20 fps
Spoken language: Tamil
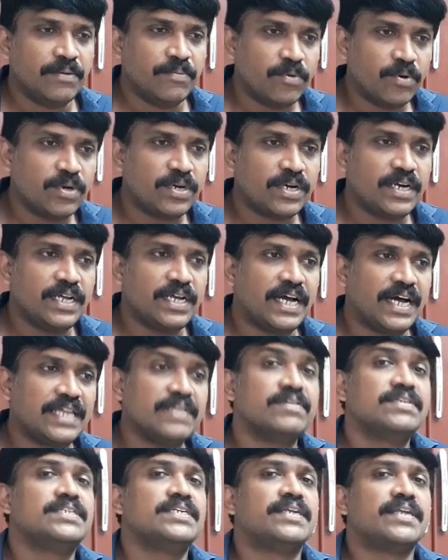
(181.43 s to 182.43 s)
போட்டுட்டு
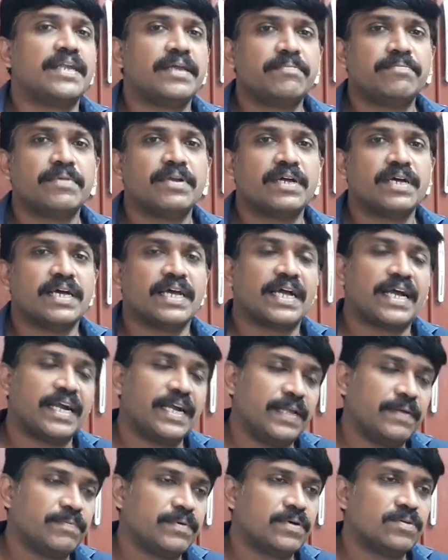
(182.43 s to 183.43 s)
அதை வச்சு ட்ரை பண்ணுங்கள்
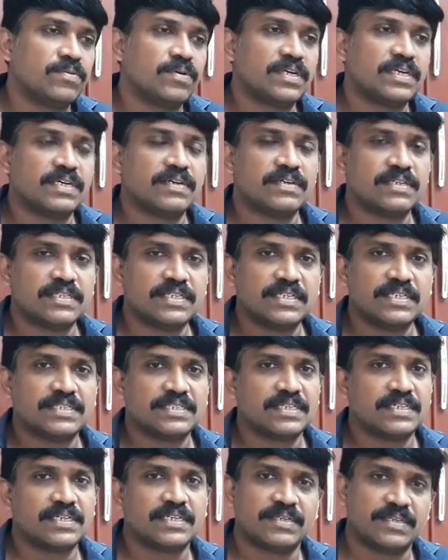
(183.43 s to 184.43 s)
கண்டிப்பாக உங்களுக்கு வந்து
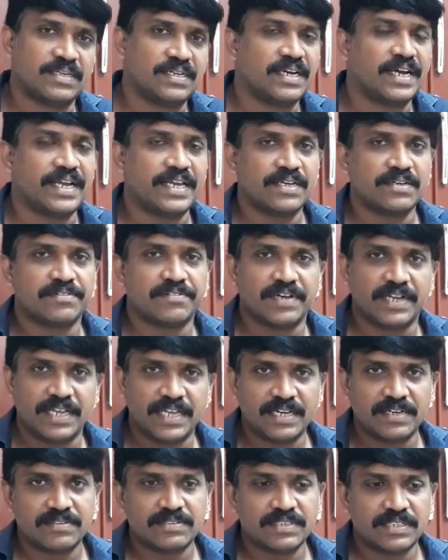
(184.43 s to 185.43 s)
கிடைக்கும்
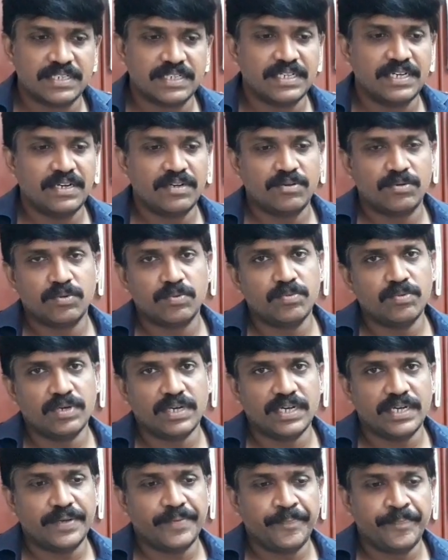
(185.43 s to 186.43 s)
வேலையை வந்து இன்டர்வியூ
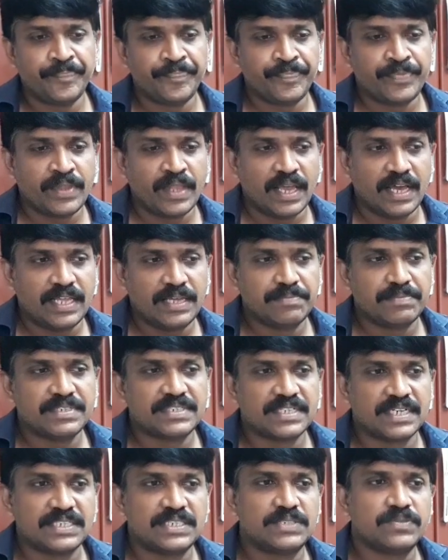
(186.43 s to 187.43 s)
கூடுவாங்க அதே
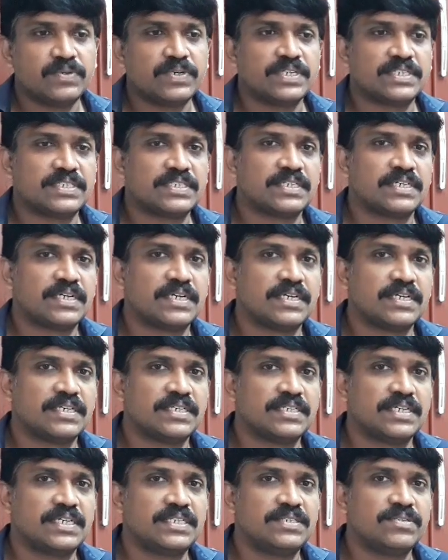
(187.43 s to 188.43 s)
மாதிரி சர்ச் வேர்ட்ஸ்
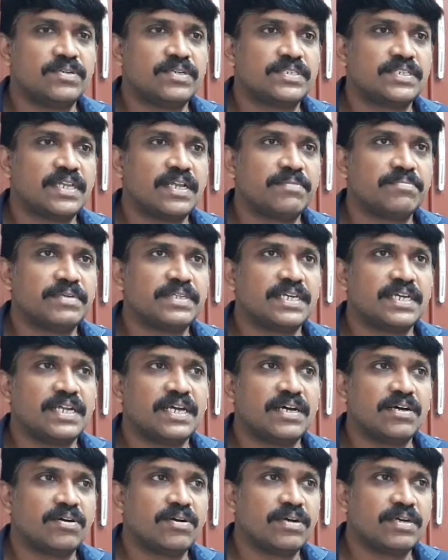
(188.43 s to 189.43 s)
சர்ச் வேர்ட்ஸ்லாம்
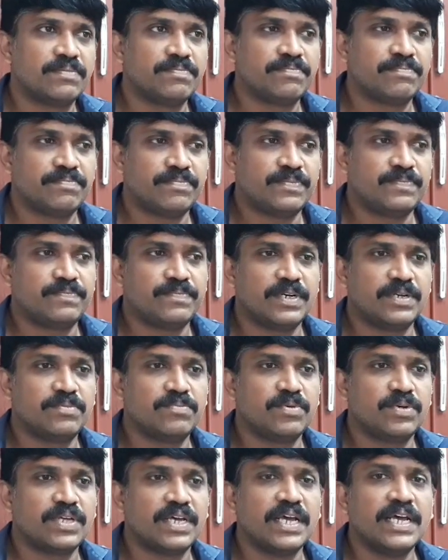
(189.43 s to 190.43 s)
பார்த்திங்கன்னா அவங்க
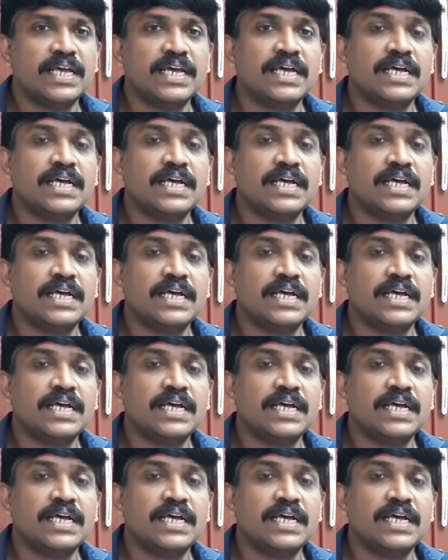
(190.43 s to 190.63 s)
பண்ணும்போது